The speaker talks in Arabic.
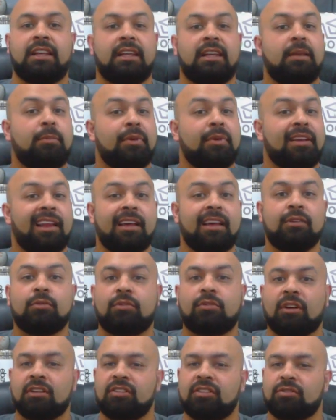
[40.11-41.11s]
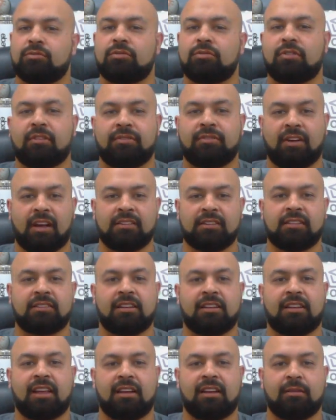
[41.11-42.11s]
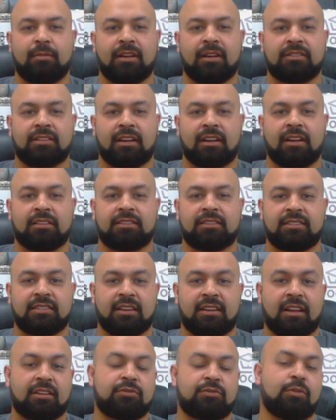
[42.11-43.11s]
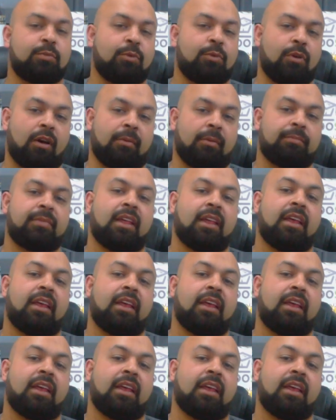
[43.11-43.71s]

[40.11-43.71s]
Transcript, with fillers: إيبي لا يقيدنا في عدد الكلمات التي سنكتبها